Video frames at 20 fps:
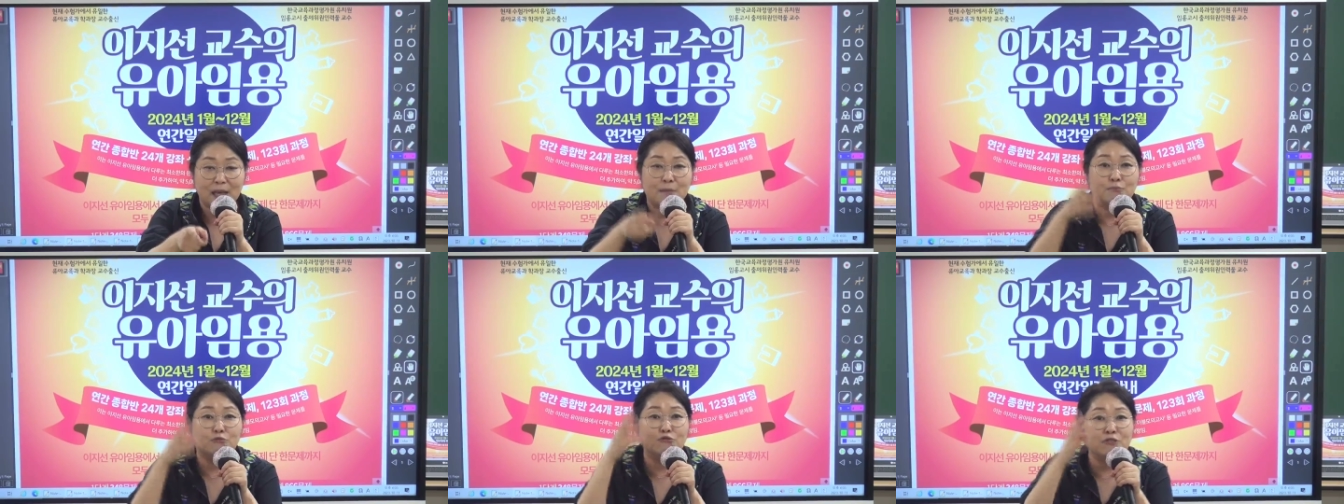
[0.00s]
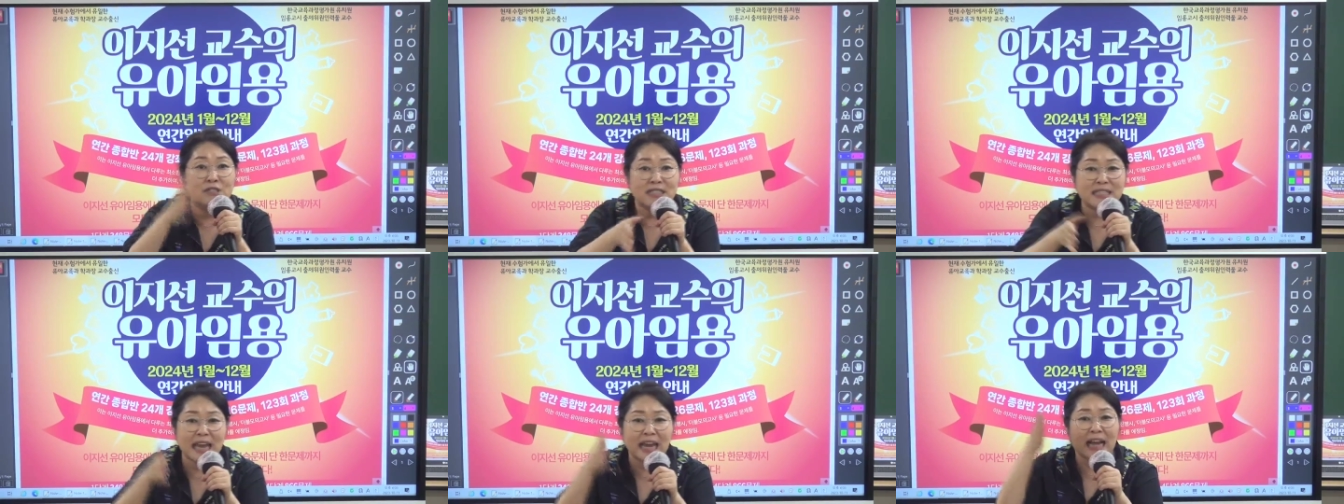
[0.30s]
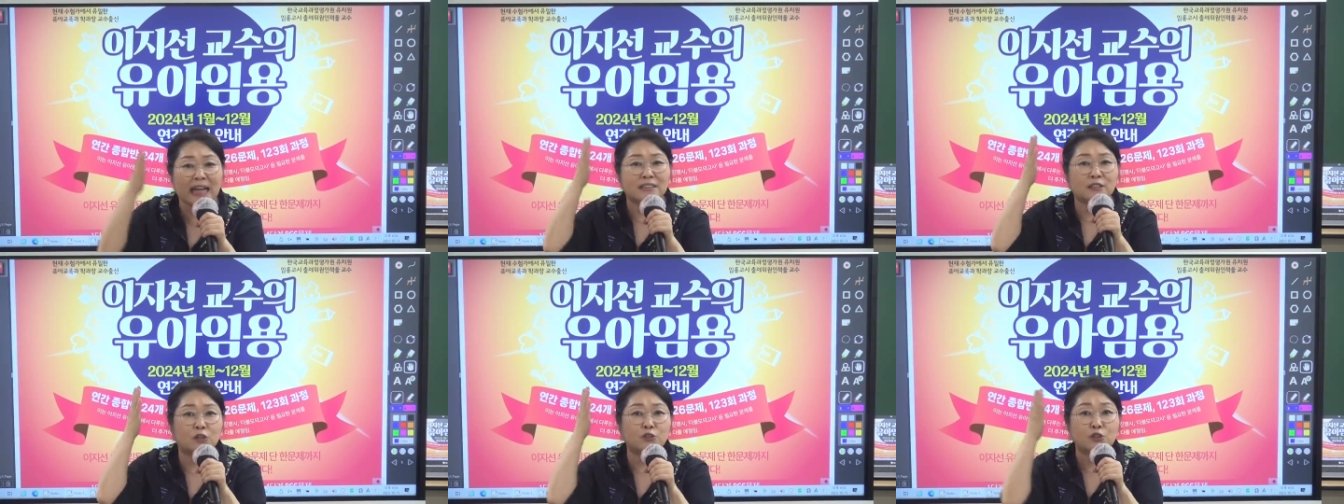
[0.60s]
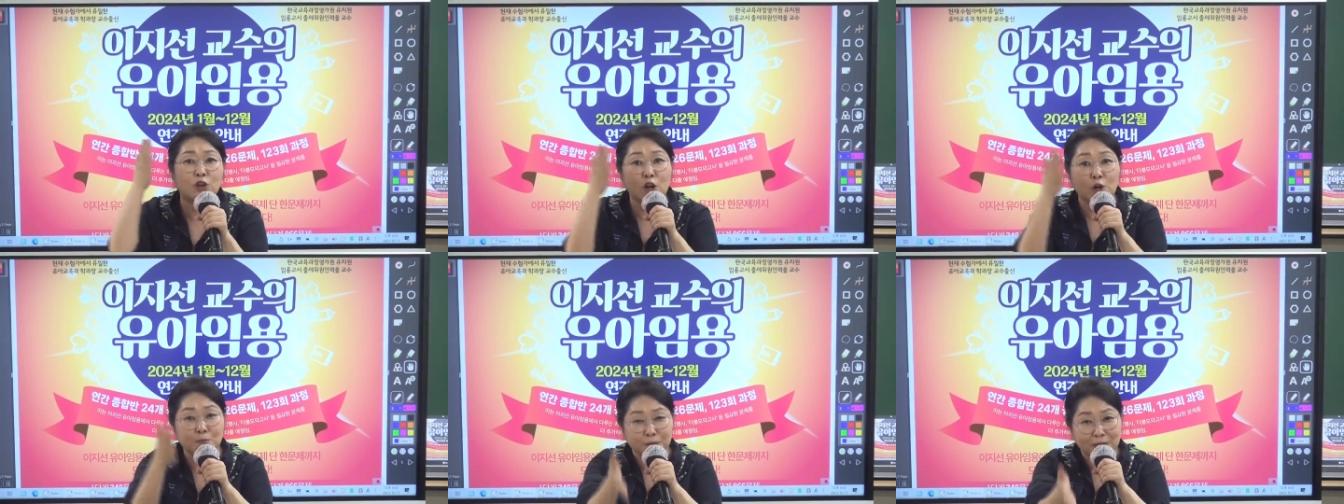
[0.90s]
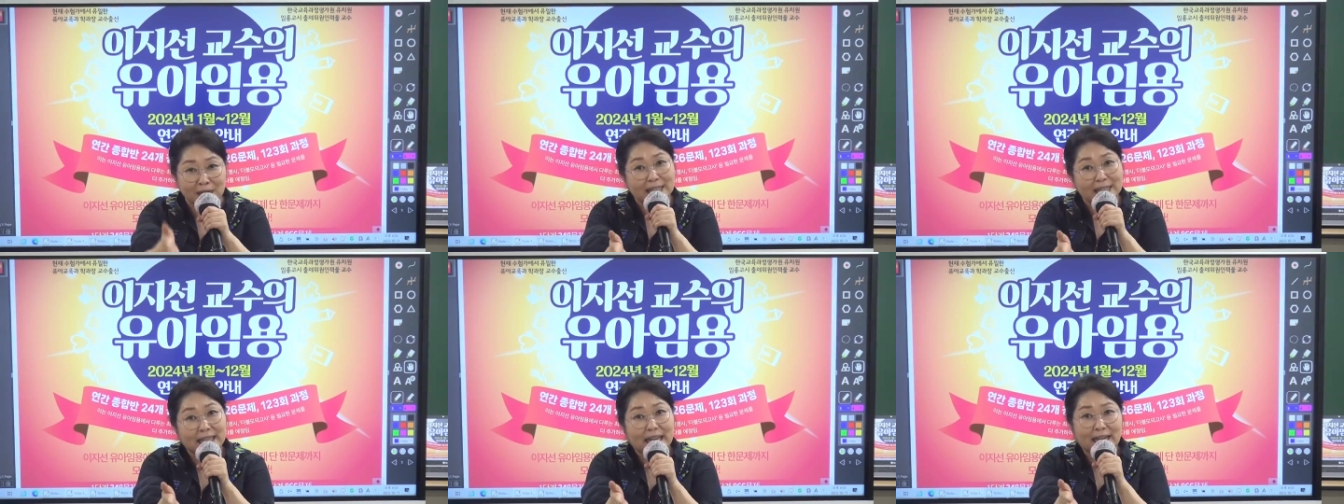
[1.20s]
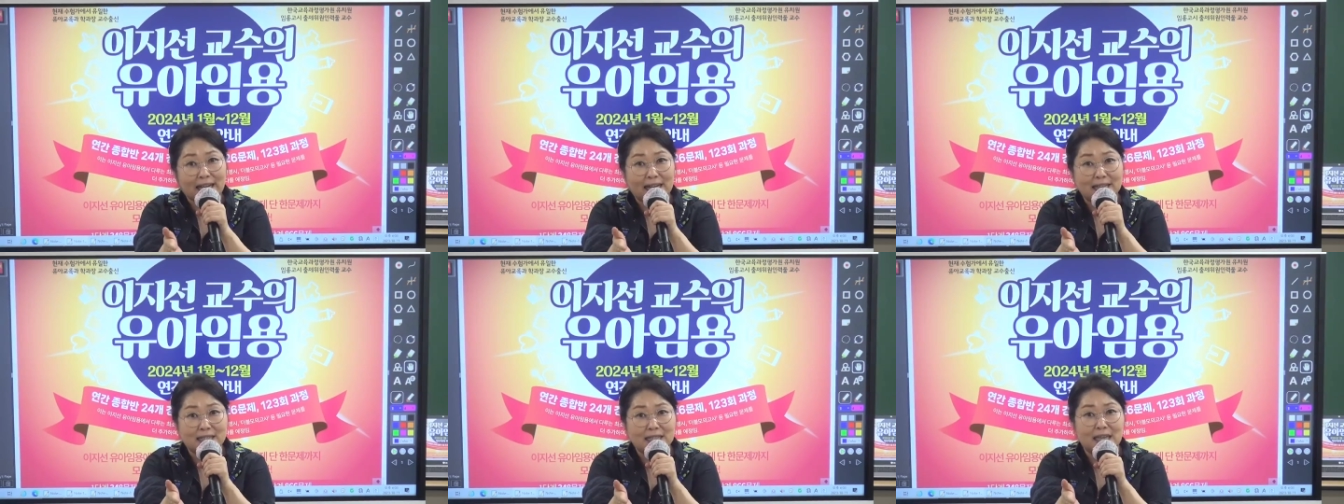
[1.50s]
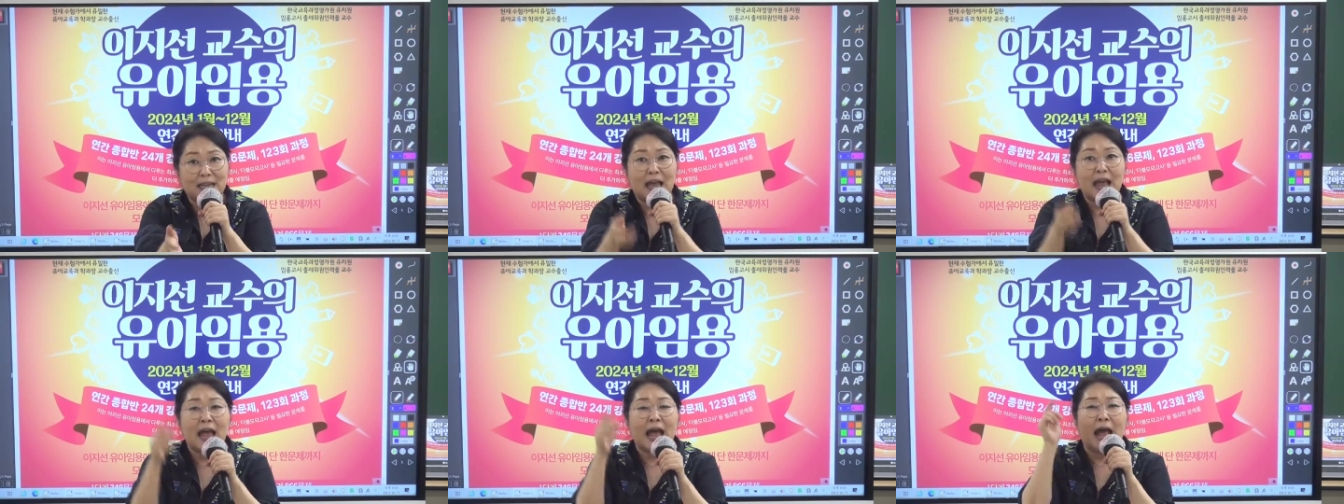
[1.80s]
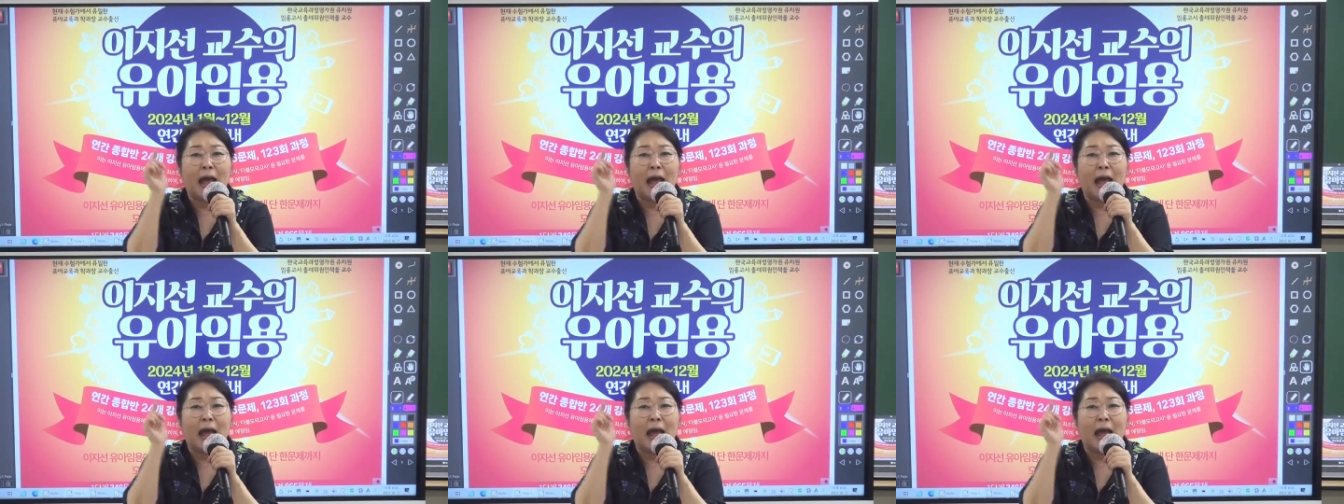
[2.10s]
문제가 저절로 풀릴 때까지,